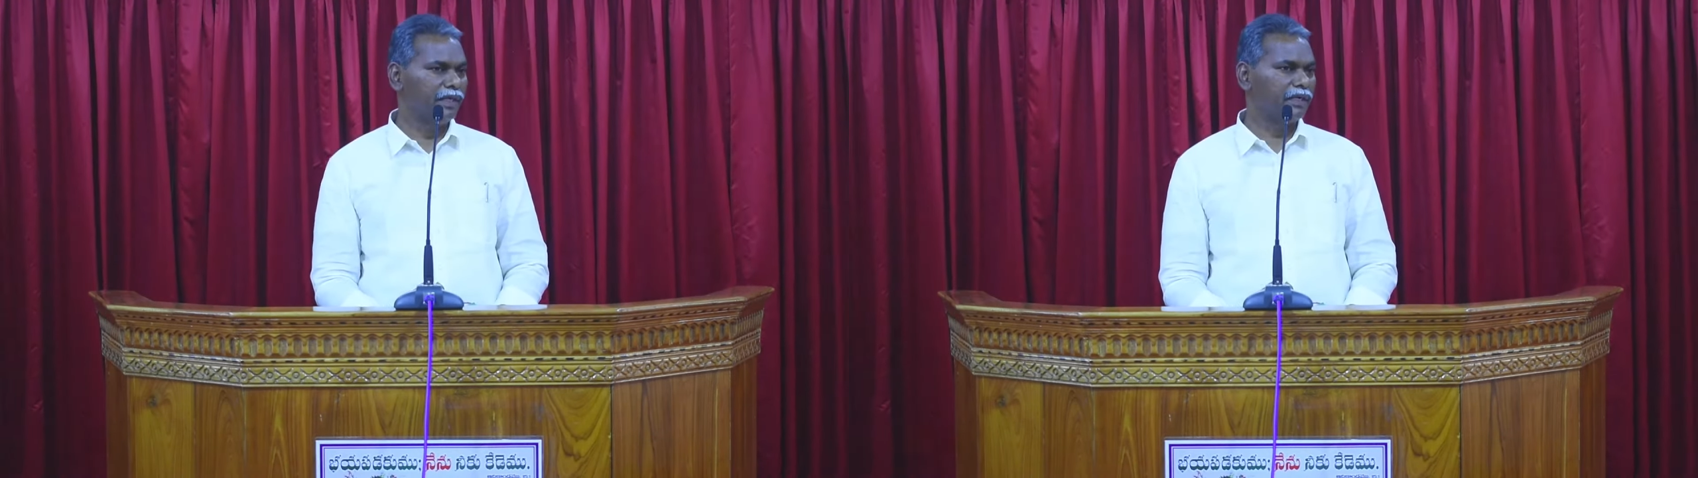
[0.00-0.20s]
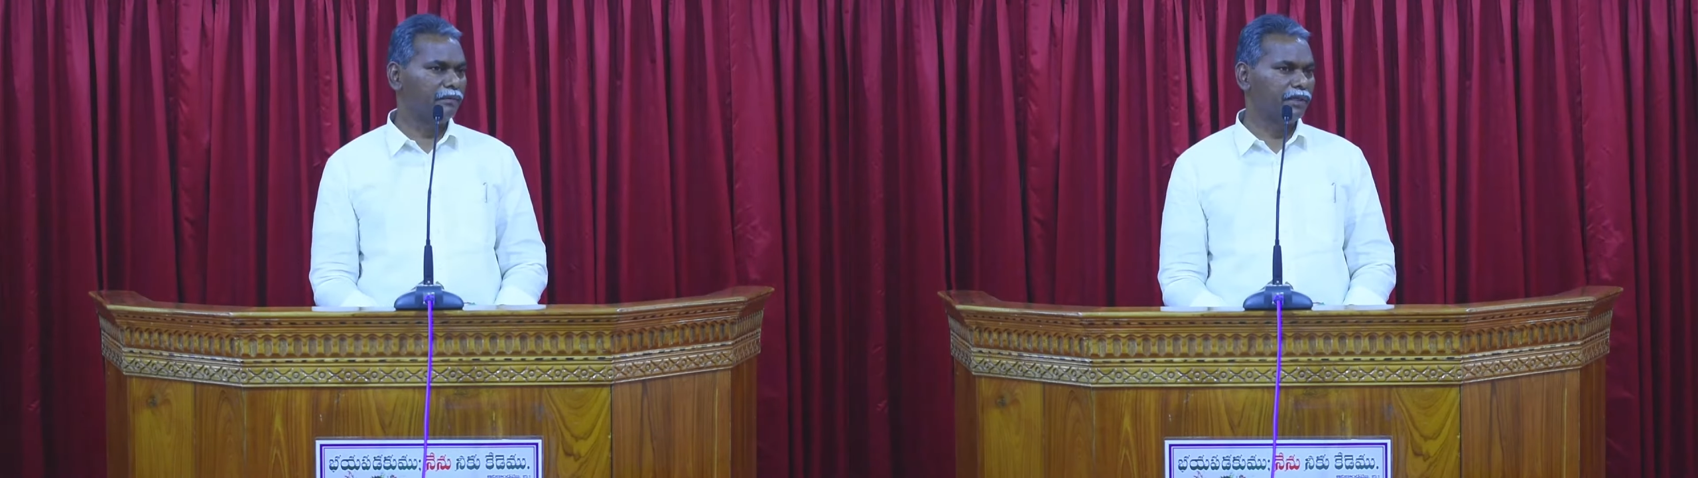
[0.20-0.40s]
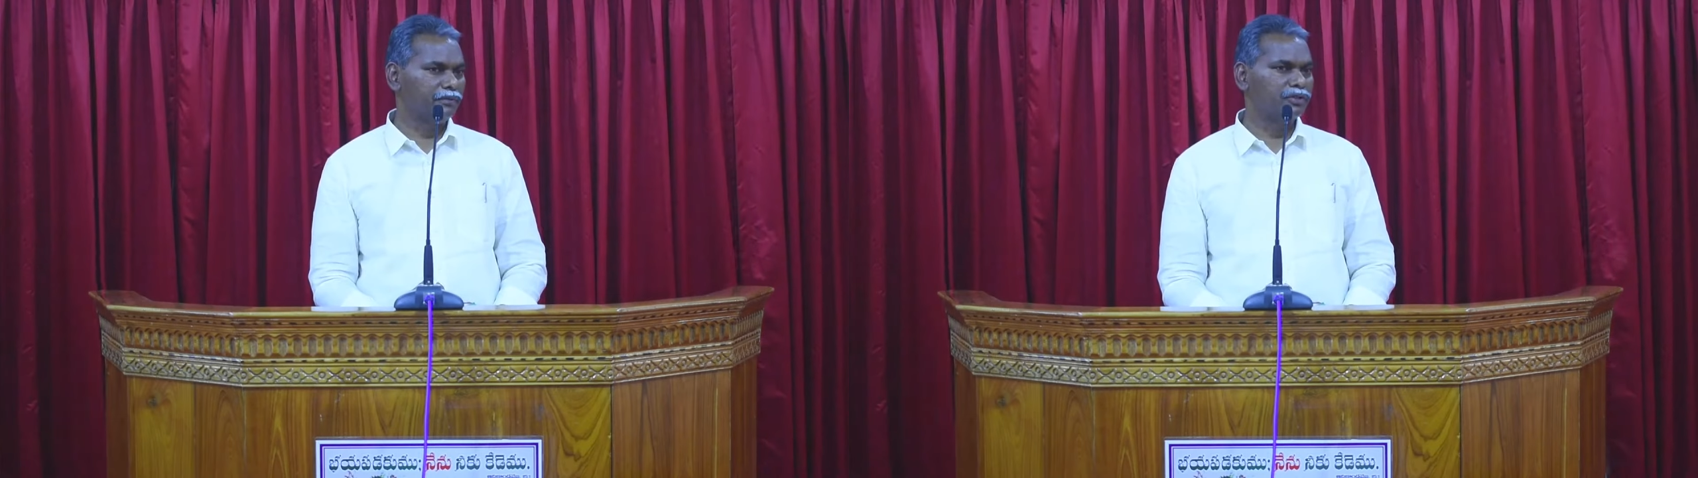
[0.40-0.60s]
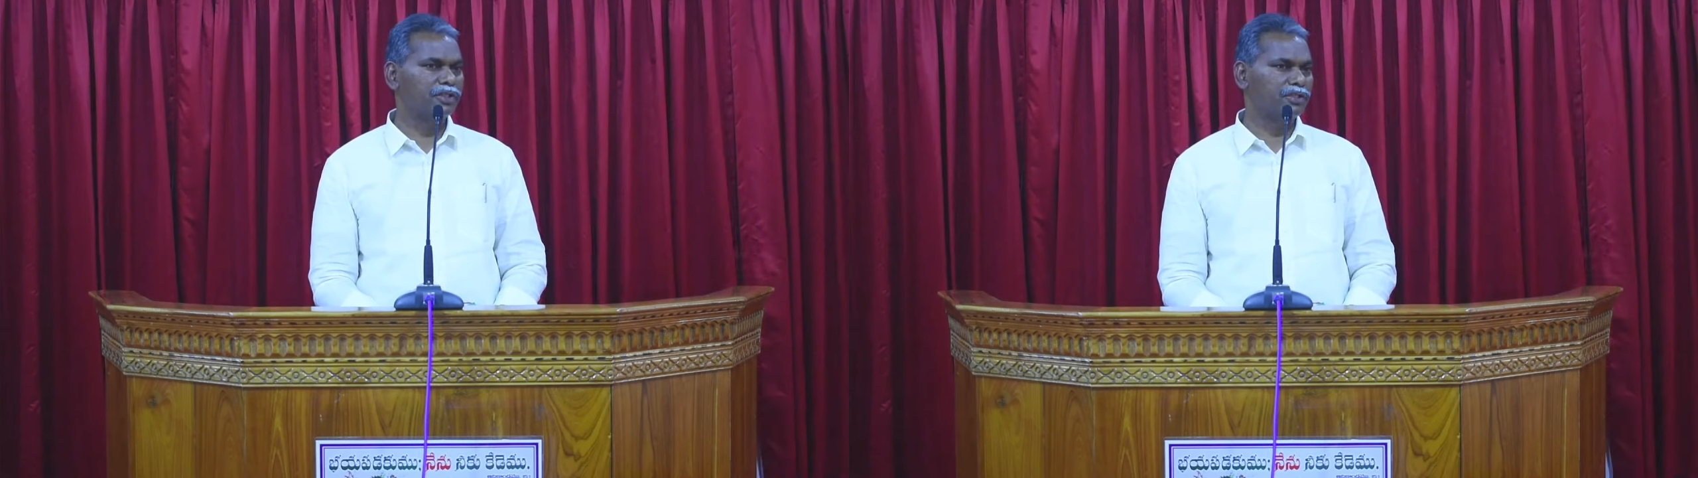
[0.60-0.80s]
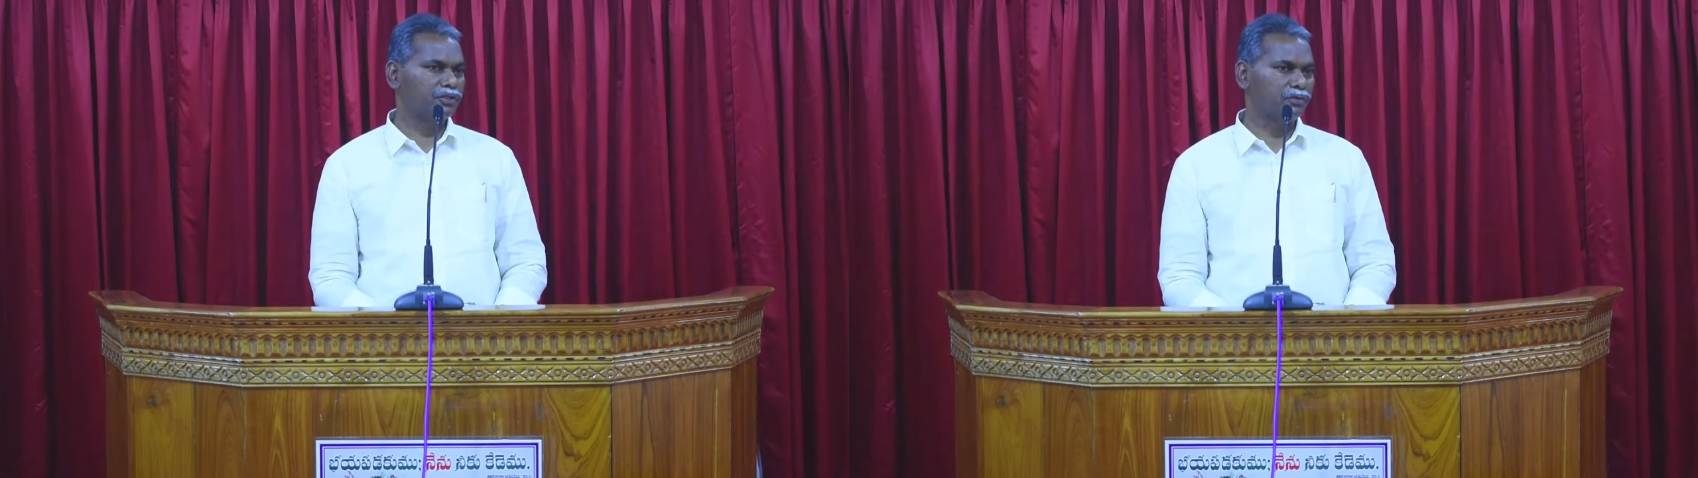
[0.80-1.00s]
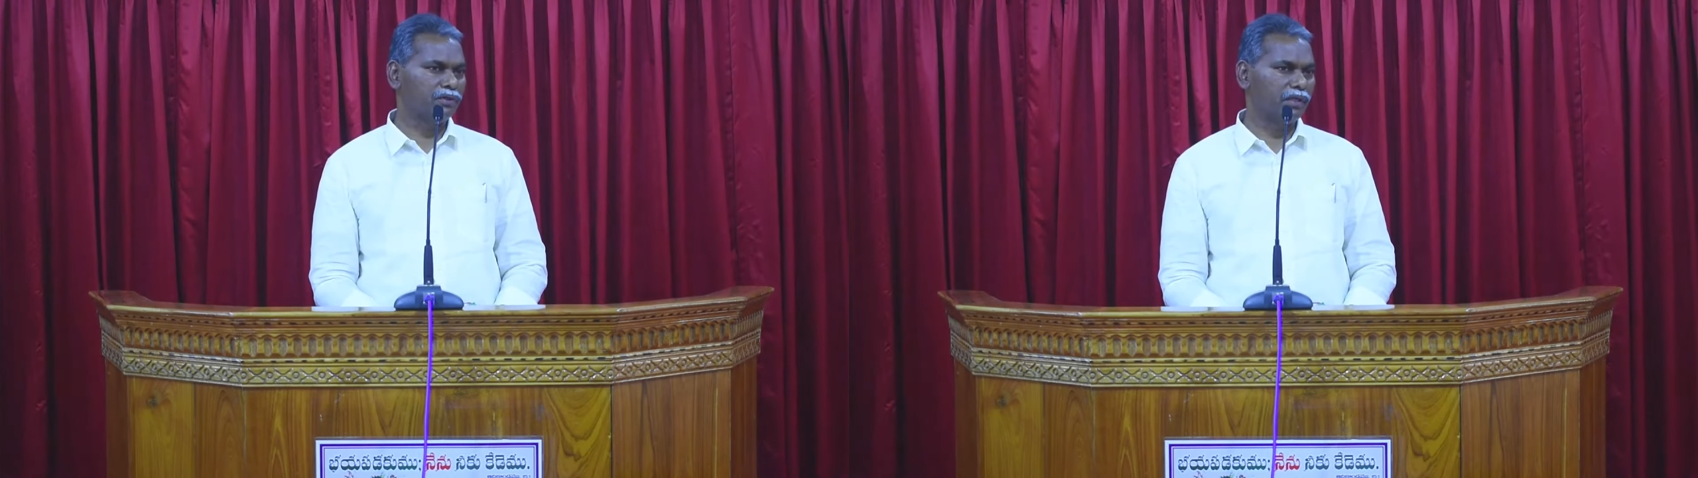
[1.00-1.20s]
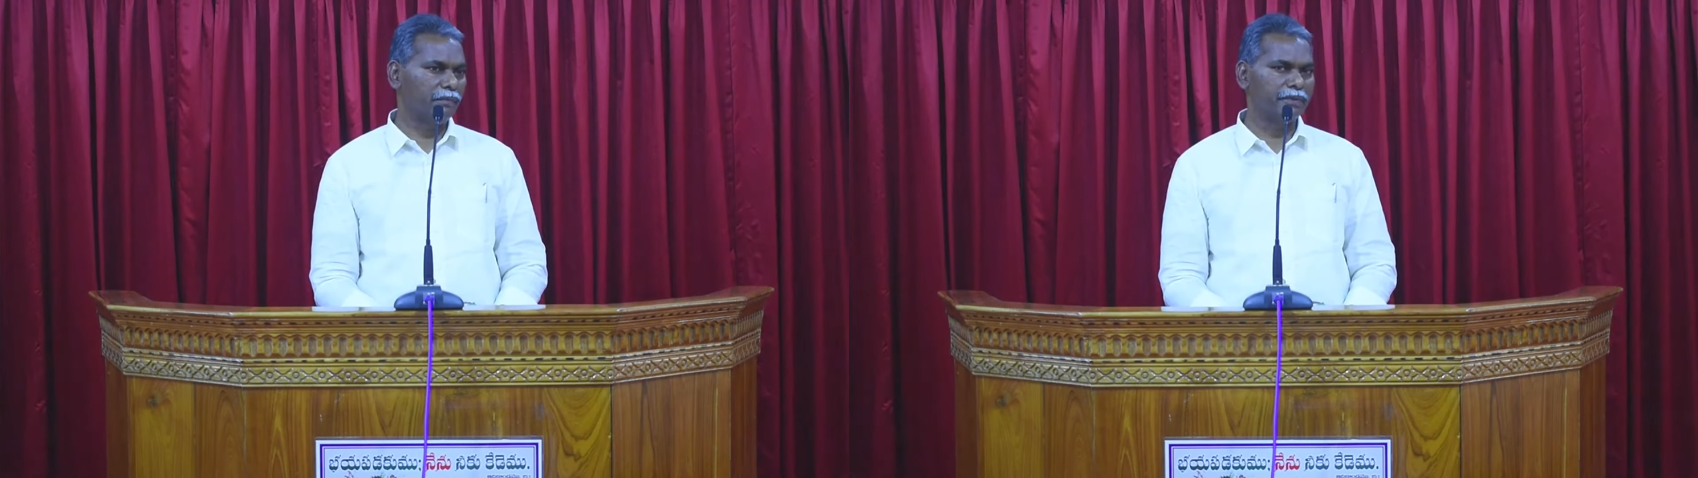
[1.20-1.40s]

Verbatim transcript: మాటలు మనం ఉచ్చరిస్తూ ఉంటున్నాం